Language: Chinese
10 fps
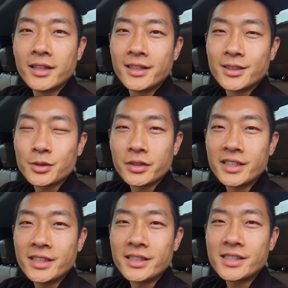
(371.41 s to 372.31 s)
所以
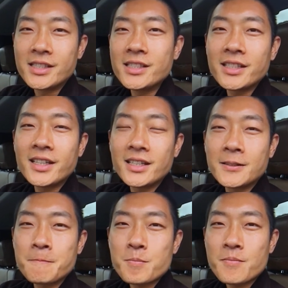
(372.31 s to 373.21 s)
今天，
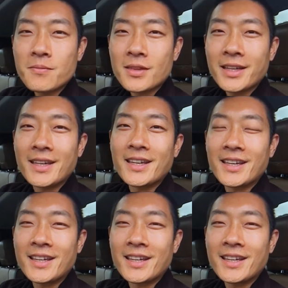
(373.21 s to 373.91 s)
嘿嘿，